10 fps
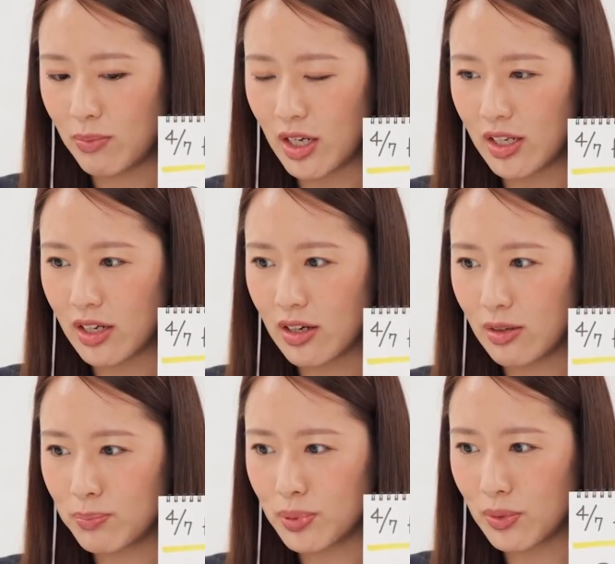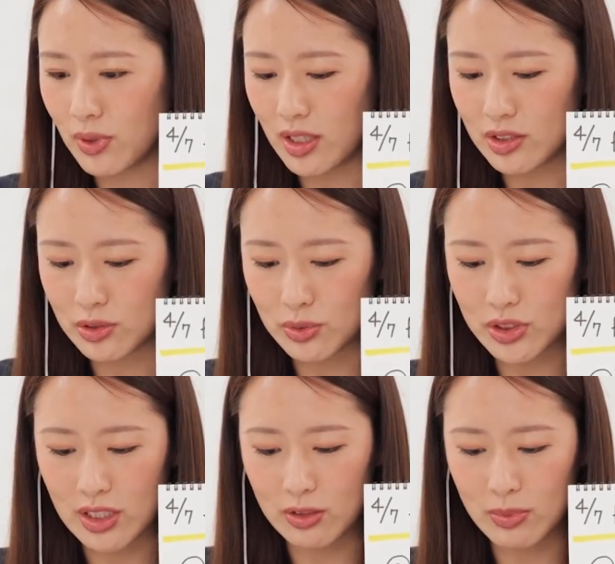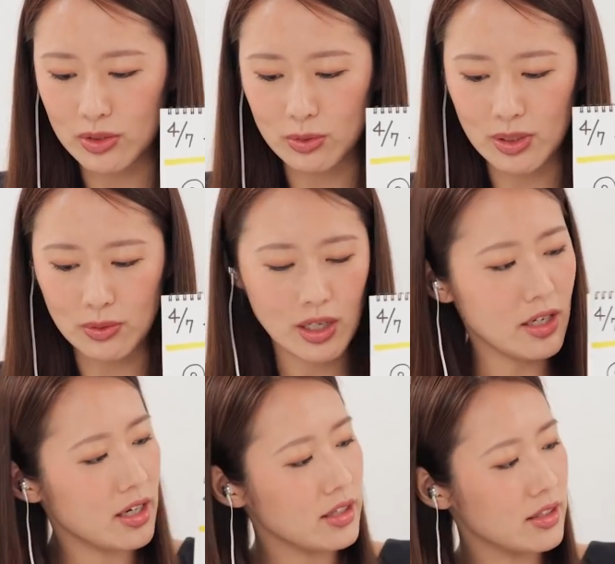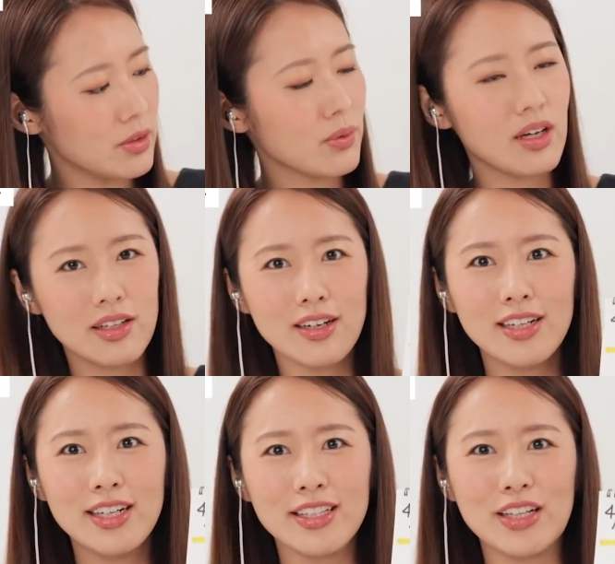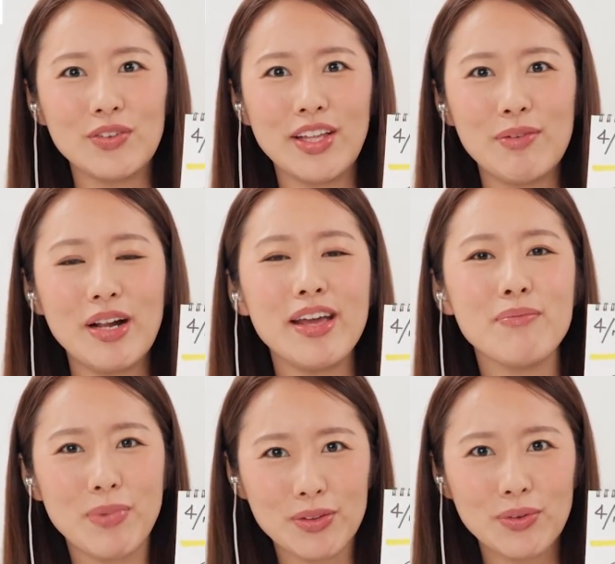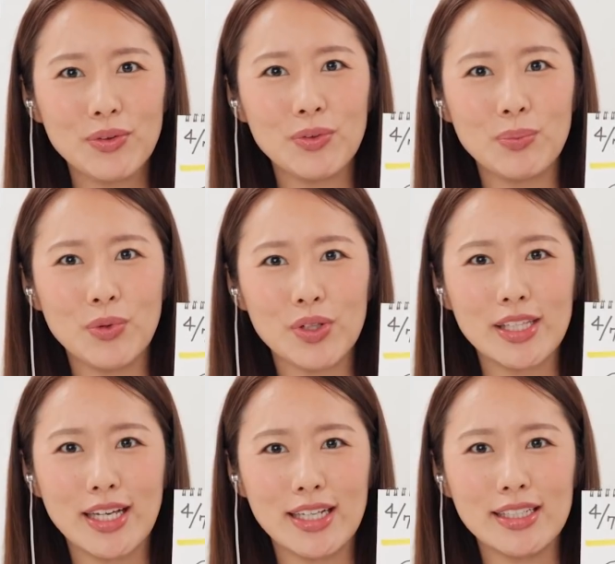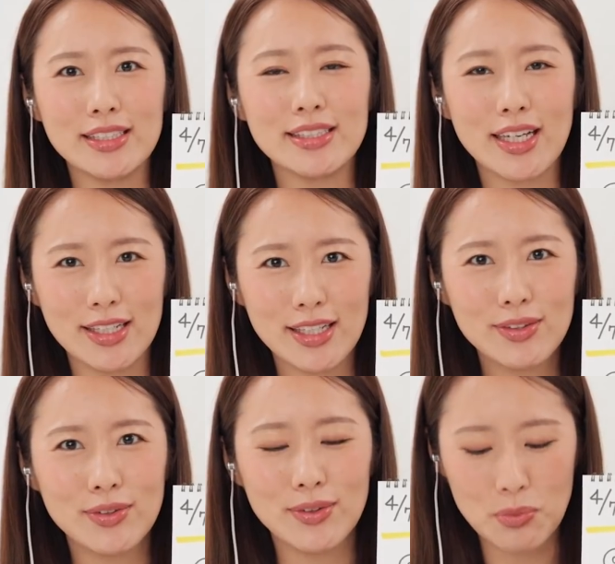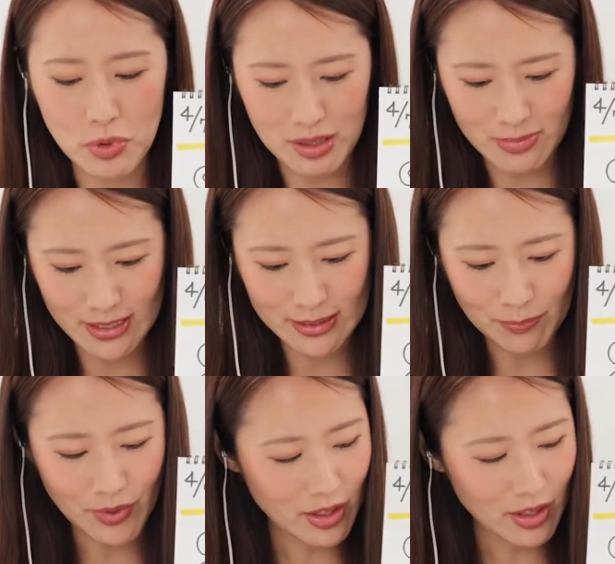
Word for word: マリンカップを連勝しているメンショバトラ以来なのかな。なので、連覇というのも期待したいなと思います。